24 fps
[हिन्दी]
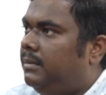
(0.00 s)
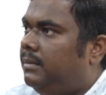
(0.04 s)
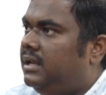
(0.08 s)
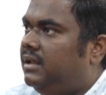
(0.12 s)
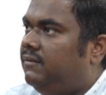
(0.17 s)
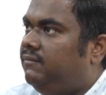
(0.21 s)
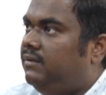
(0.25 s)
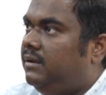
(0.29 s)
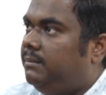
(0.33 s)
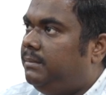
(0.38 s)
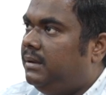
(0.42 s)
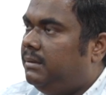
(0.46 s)

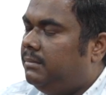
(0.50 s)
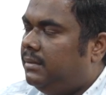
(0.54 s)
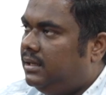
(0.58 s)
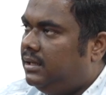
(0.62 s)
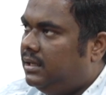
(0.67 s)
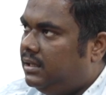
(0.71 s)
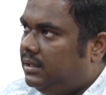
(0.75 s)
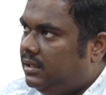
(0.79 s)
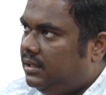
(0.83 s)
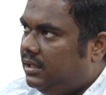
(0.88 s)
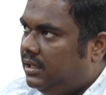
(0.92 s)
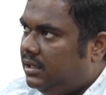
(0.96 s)
मैंने वीपी
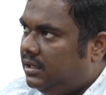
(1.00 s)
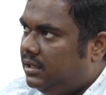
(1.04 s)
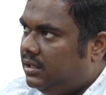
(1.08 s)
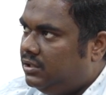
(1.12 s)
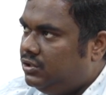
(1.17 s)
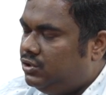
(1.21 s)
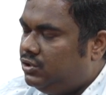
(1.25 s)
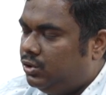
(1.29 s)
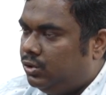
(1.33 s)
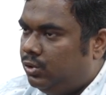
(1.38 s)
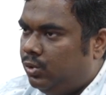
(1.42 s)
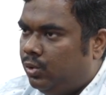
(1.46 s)
मेनन
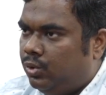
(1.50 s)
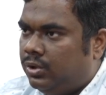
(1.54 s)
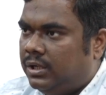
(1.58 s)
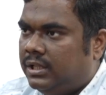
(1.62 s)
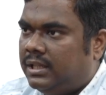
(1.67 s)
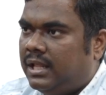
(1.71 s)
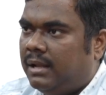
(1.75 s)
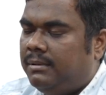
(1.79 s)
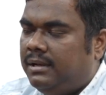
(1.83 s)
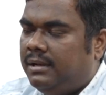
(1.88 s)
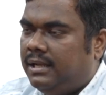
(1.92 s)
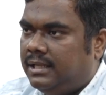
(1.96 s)
ने जो दो
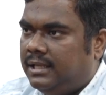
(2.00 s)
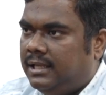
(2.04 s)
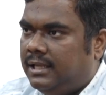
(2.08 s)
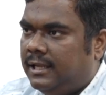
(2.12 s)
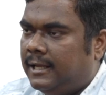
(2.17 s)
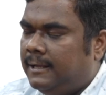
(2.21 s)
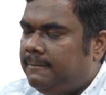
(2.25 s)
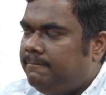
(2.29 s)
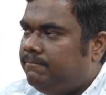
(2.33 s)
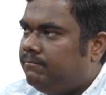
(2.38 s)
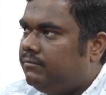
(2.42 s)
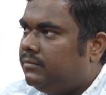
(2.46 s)
किताबें लिखी
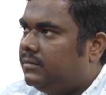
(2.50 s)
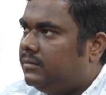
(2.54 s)
हैं